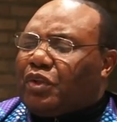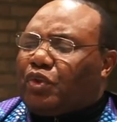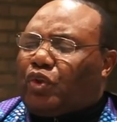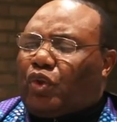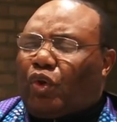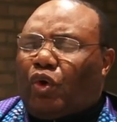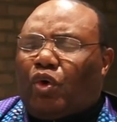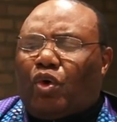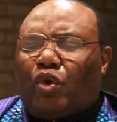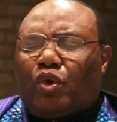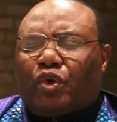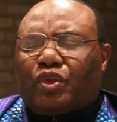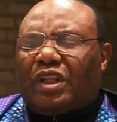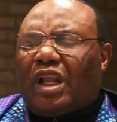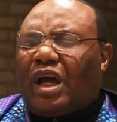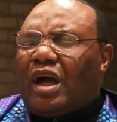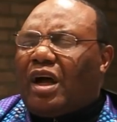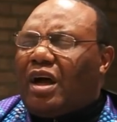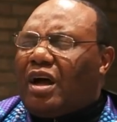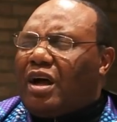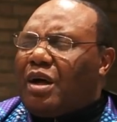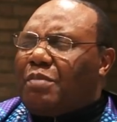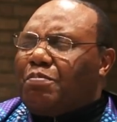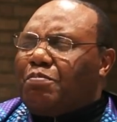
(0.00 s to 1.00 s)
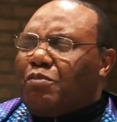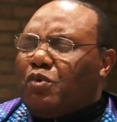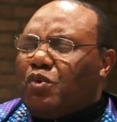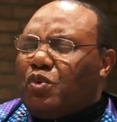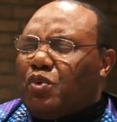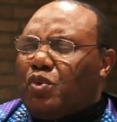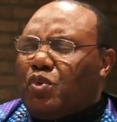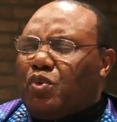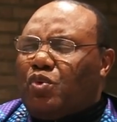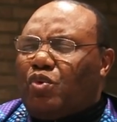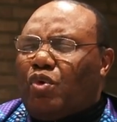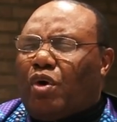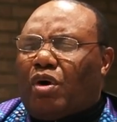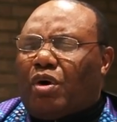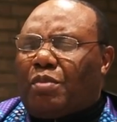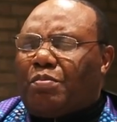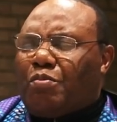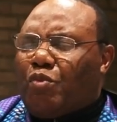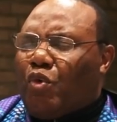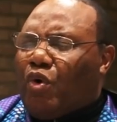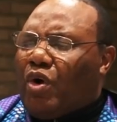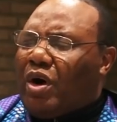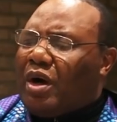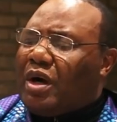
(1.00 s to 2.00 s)
ton amour en
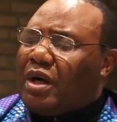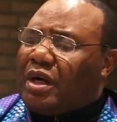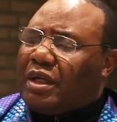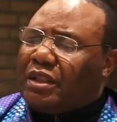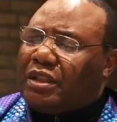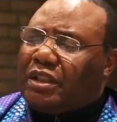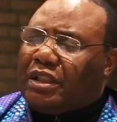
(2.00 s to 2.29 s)
moi